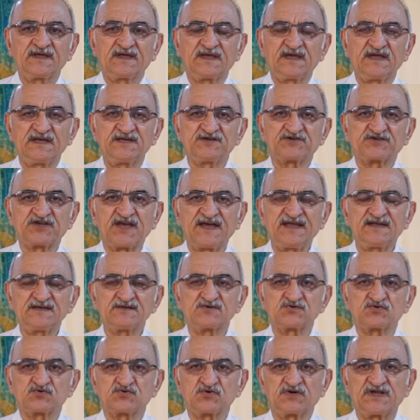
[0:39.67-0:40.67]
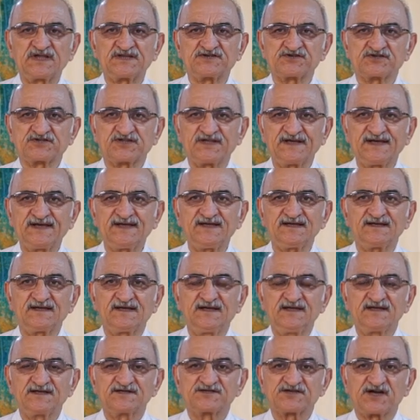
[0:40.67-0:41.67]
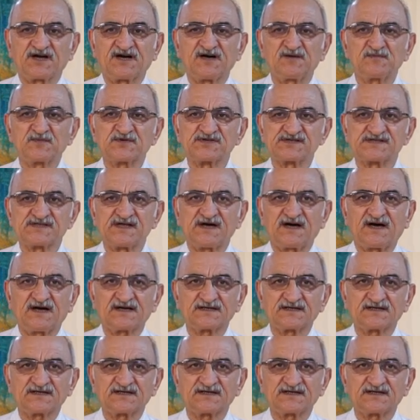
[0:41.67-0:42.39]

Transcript: gelişen süreçte çağımızda